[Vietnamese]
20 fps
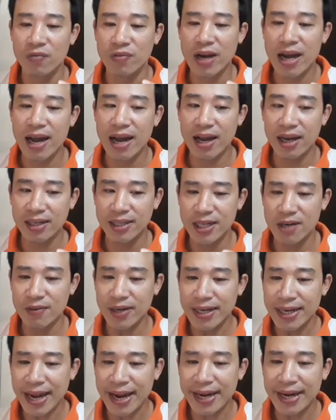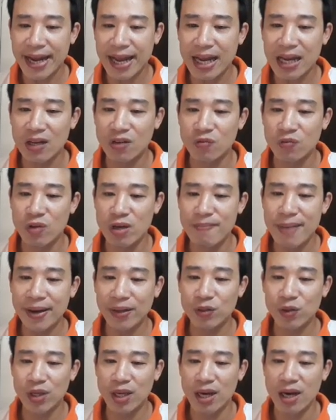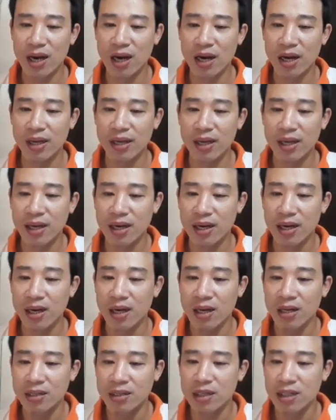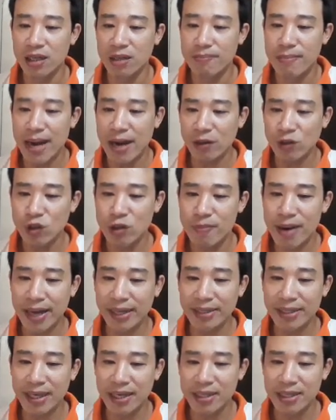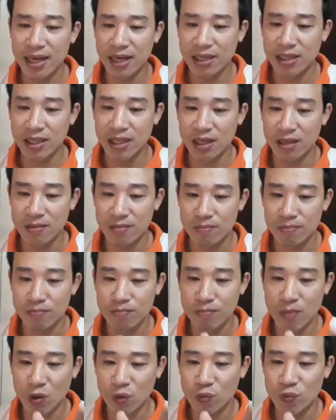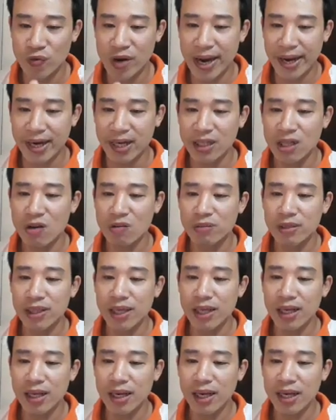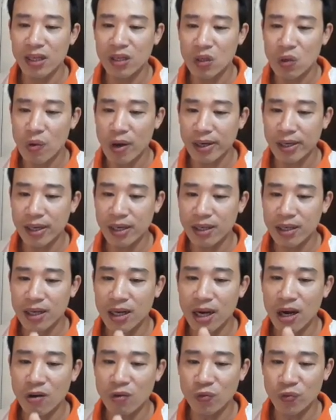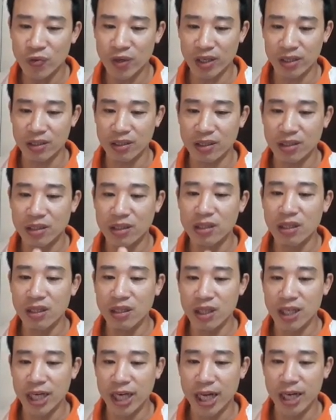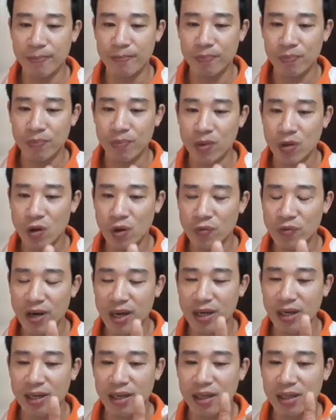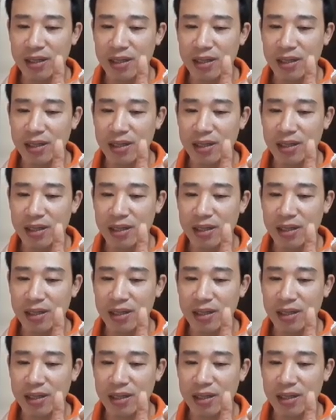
Và trong cái ngày này với bạn tuổi Hợi, dự báo cho bạn sẽ nhận được một vài cái thông tin liên quan đến công việc, sự nghiệp, có phần